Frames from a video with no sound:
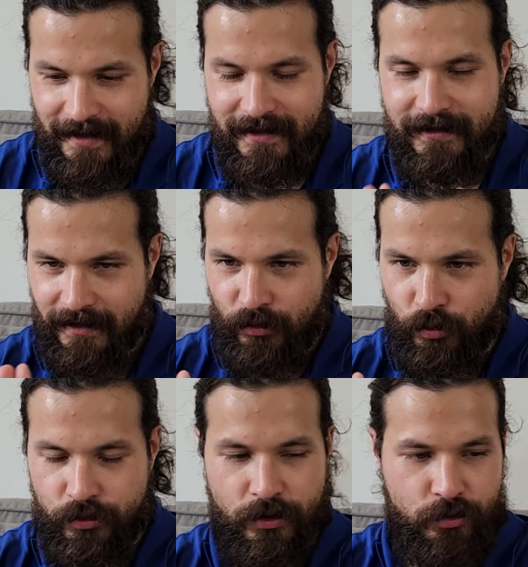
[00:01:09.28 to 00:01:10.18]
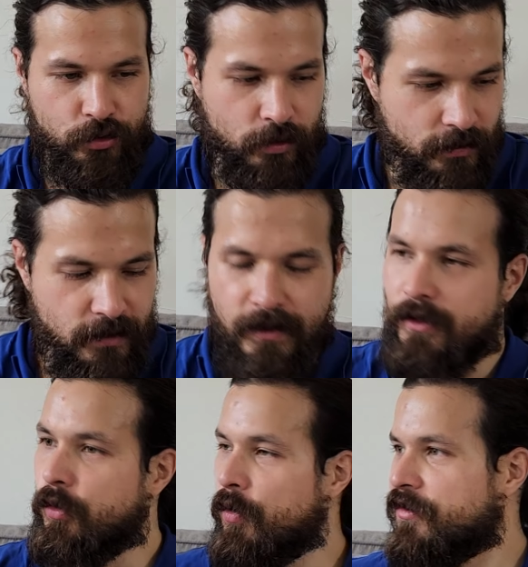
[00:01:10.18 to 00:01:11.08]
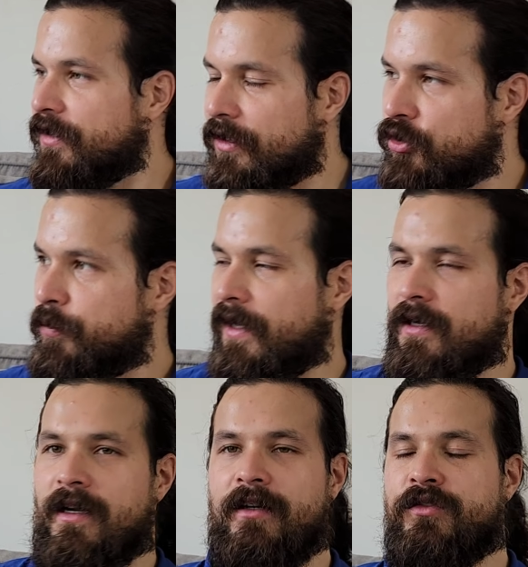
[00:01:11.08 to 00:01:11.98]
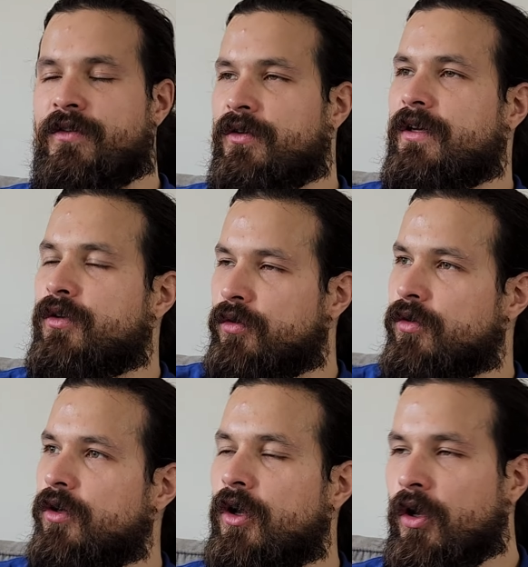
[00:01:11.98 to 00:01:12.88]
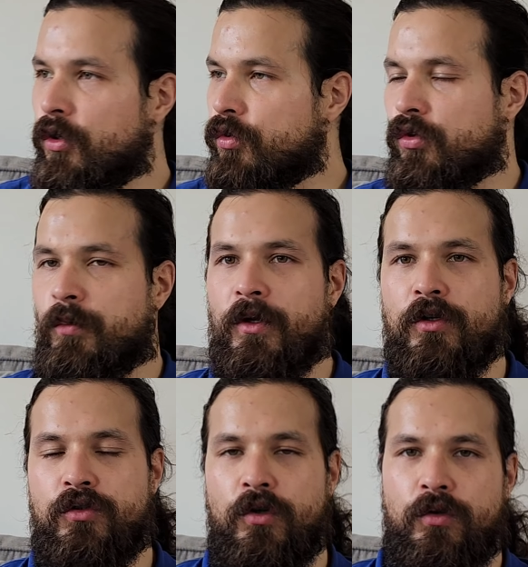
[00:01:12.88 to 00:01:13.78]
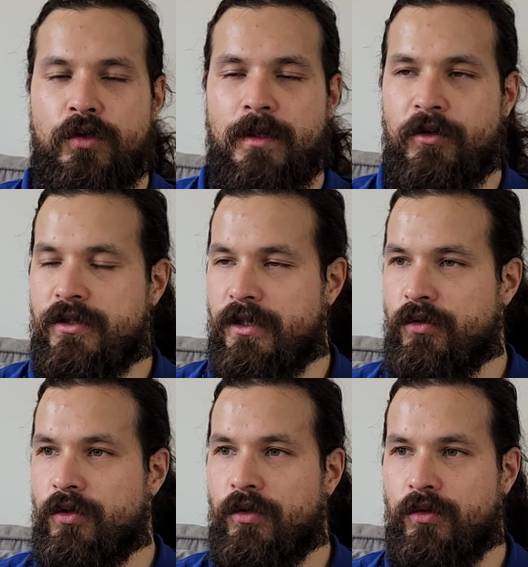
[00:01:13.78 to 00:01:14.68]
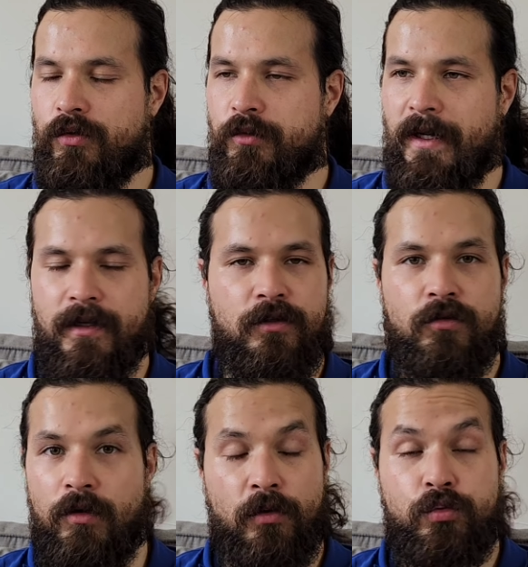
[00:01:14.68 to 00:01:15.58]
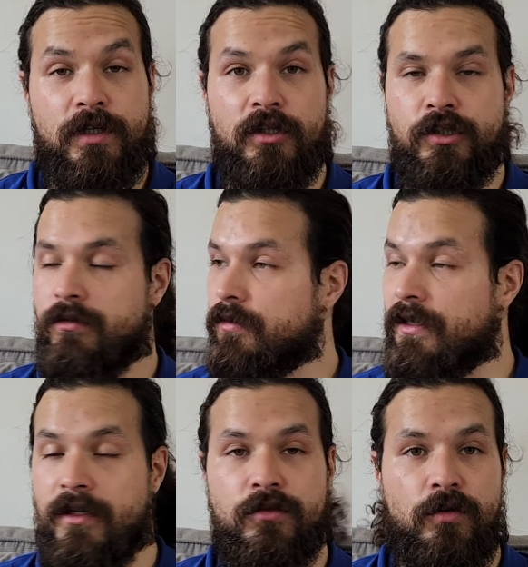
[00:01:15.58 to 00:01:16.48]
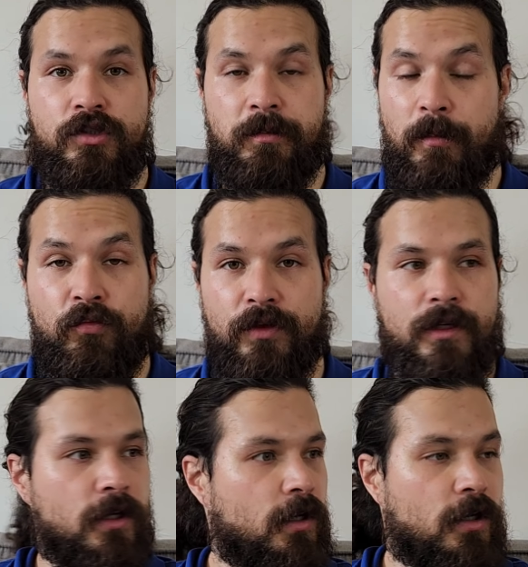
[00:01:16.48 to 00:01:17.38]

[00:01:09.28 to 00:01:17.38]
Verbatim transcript: C'est le coup de gueule du jour. Donc, ouais, je viens de rentrer du sparring, là, je viens de rentrer de une heure de boxe, une heure de kickboxing, une heure de sparring, tout ça à Jean. Les 15 heures, j'ai pas bouffé.